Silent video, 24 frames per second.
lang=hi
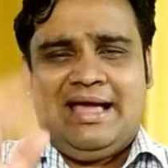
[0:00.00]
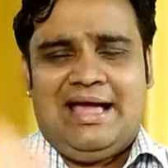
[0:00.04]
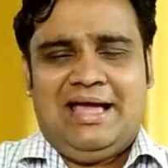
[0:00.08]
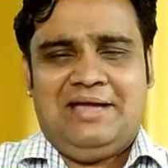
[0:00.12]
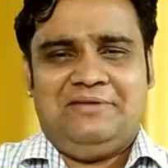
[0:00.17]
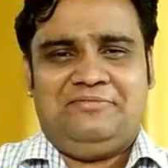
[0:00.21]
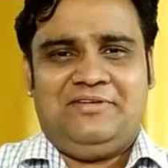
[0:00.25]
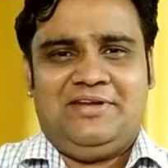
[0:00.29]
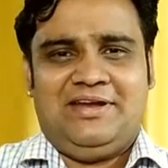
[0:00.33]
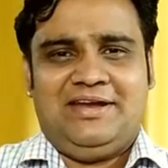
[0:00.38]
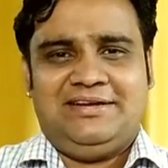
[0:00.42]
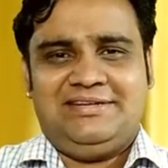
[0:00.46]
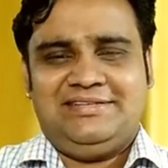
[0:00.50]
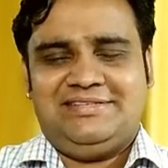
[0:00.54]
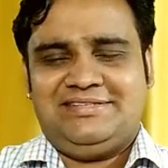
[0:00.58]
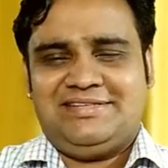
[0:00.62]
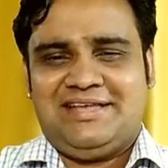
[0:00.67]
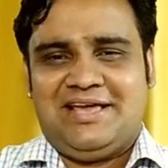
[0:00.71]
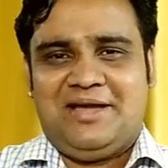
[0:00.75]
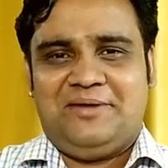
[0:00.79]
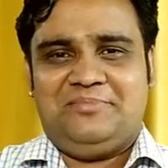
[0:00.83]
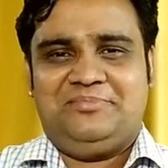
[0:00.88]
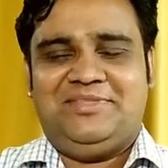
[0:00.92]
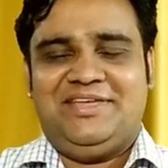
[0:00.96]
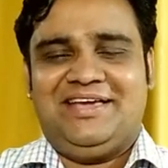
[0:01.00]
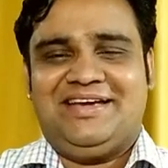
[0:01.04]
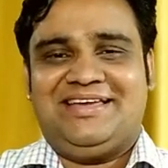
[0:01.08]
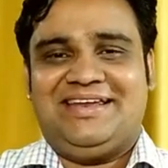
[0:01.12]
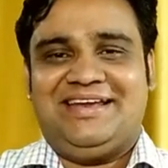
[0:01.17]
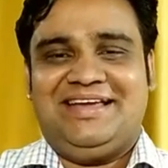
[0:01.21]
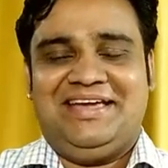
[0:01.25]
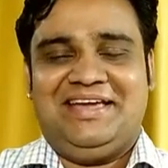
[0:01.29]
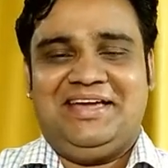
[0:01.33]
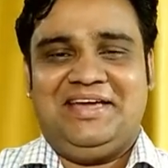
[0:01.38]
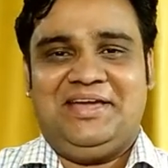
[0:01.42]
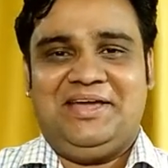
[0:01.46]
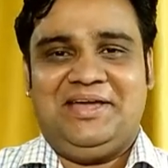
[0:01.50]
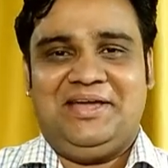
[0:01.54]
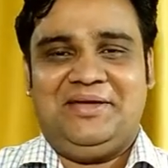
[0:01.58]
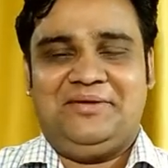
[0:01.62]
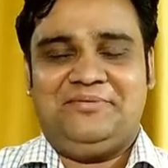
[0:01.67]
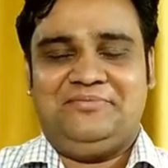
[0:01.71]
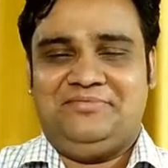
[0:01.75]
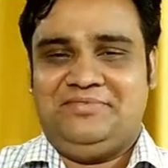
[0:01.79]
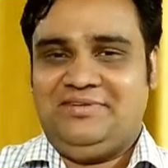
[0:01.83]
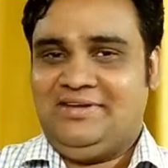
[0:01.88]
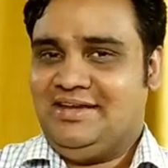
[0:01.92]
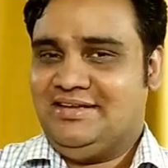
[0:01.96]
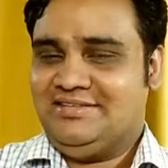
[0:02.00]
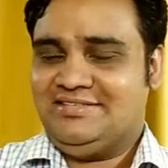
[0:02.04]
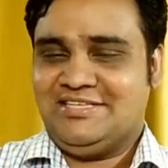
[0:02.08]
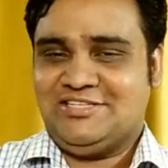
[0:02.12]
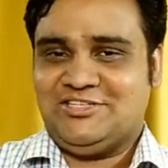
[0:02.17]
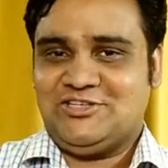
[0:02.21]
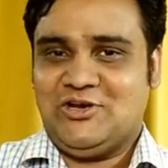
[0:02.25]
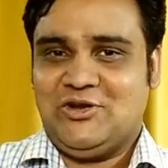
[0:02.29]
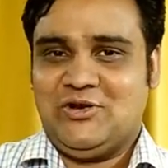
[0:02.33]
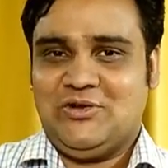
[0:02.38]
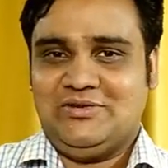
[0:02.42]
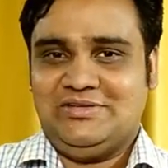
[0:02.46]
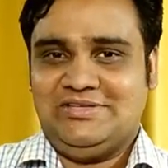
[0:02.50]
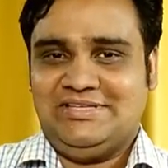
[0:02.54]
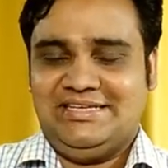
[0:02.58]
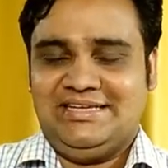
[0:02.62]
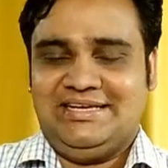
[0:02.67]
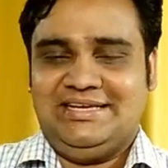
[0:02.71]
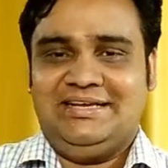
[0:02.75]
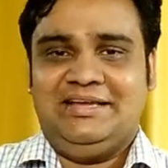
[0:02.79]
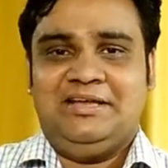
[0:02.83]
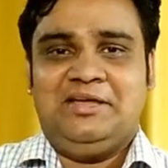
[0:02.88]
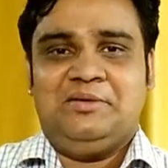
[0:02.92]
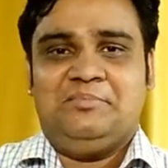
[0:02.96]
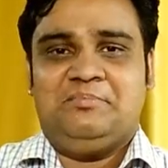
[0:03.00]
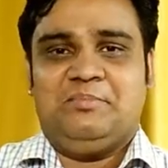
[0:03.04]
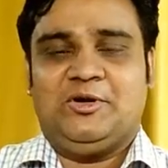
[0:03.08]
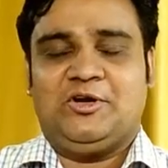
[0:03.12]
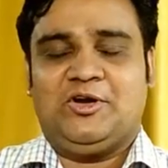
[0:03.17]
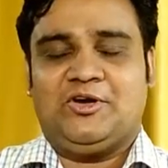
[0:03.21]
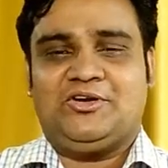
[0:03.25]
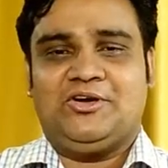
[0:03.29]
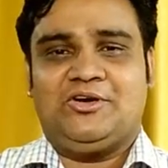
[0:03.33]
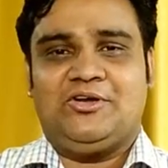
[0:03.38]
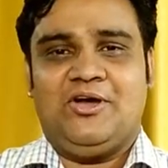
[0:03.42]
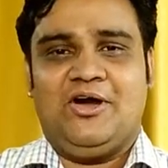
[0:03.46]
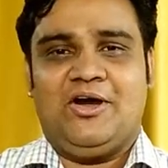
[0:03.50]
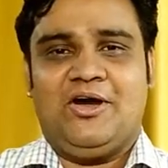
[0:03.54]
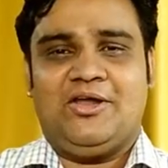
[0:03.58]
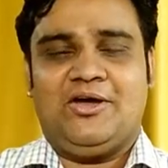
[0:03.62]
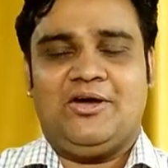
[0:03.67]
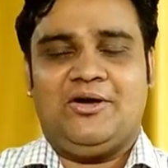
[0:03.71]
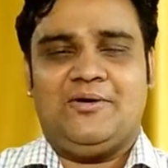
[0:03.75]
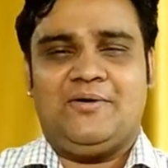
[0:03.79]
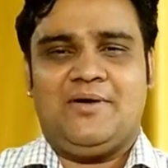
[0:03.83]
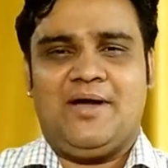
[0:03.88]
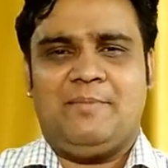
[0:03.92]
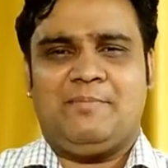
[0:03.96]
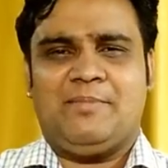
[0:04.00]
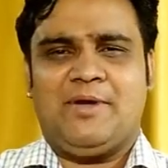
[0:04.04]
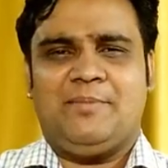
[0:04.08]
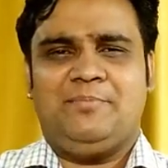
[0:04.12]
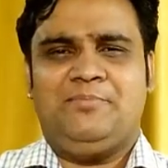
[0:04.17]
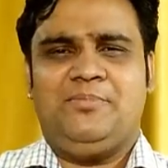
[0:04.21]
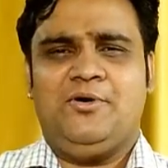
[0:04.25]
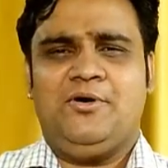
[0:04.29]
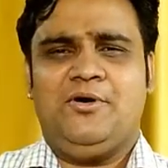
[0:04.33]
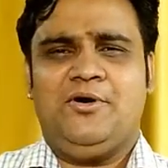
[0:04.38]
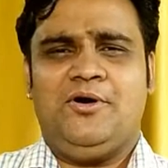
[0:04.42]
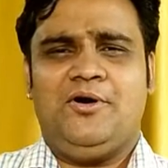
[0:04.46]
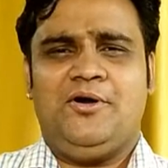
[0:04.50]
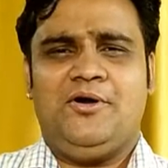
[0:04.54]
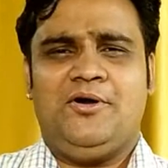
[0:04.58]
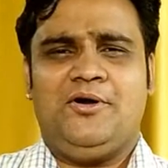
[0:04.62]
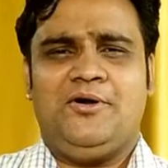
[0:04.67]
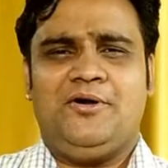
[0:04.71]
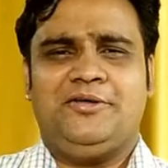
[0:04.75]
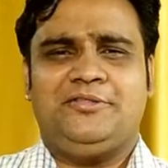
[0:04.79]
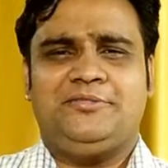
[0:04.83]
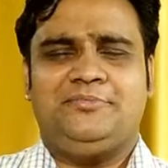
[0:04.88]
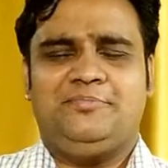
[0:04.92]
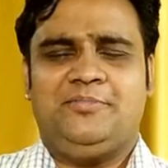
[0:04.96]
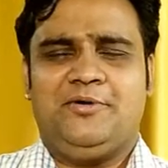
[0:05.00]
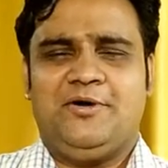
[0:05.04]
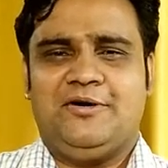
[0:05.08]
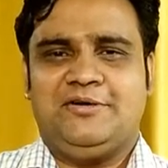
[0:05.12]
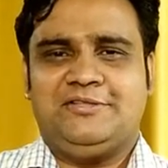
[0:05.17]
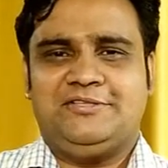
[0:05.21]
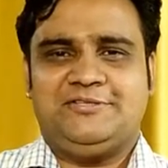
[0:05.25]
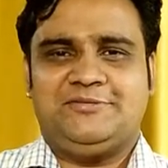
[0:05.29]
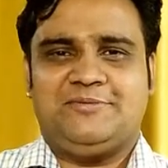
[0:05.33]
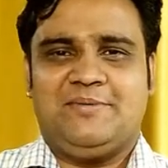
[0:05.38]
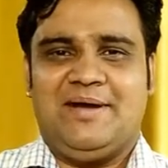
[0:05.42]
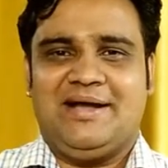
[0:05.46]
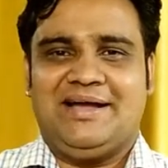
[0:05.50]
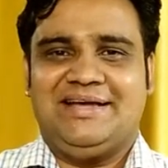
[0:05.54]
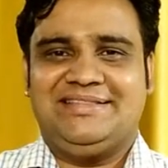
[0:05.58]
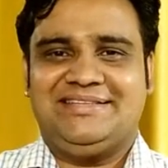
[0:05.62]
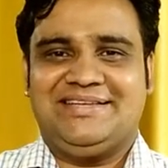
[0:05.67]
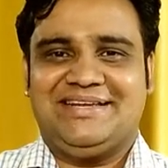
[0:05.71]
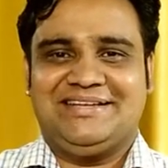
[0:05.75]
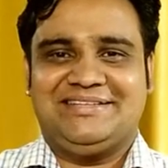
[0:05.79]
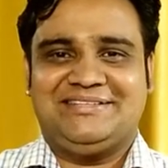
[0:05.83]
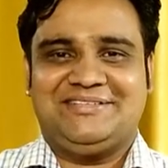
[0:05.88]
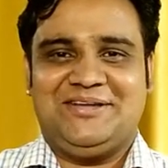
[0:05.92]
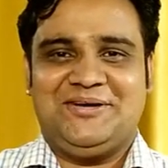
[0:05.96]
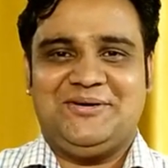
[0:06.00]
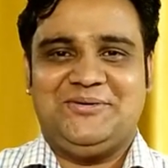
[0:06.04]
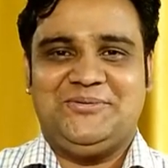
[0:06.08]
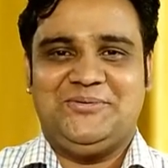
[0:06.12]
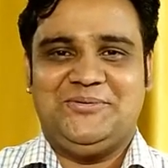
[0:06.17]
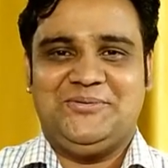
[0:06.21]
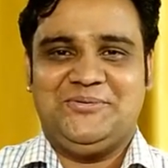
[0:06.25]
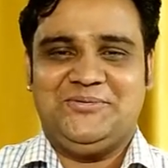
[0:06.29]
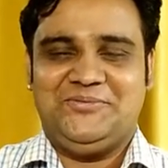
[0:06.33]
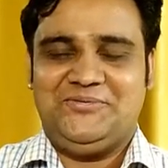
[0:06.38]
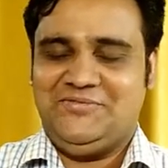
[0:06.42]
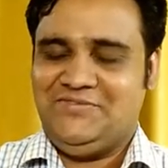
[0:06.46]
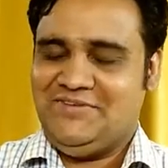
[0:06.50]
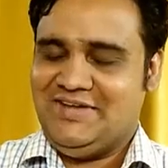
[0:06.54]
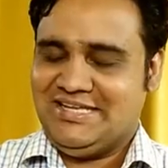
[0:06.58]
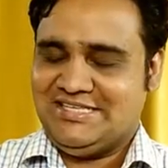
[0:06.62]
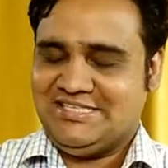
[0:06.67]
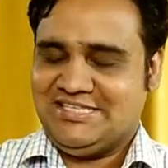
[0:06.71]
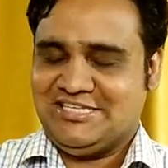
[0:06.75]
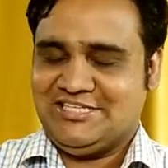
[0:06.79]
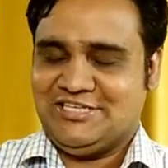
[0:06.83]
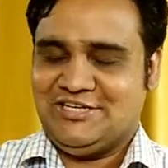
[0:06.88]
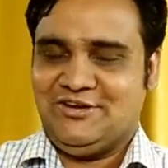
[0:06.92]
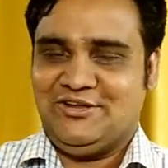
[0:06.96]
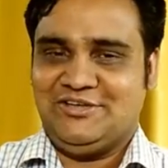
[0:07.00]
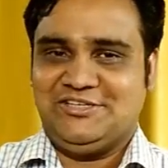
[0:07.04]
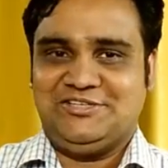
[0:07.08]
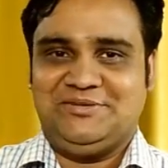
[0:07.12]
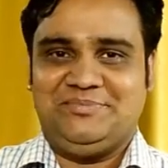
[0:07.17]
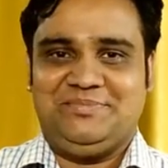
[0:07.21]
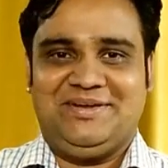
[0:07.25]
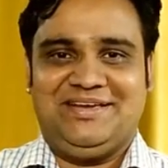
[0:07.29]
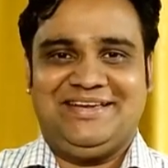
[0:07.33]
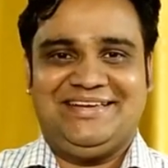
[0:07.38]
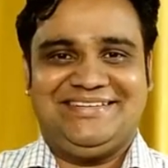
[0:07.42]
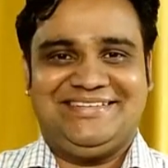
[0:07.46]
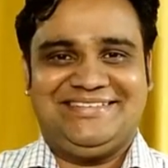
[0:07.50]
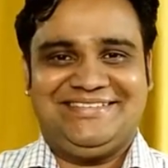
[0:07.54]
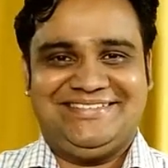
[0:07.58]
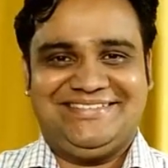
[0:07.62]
हाय फ्रेंड्स आप देख रहे हैं वी एस एस्ट्रोलॉजी मैं डॉक्टर गौरा आपका बहुत बहुत स्वागत करता हूँ वी एस एस्ट्रोलॉजी में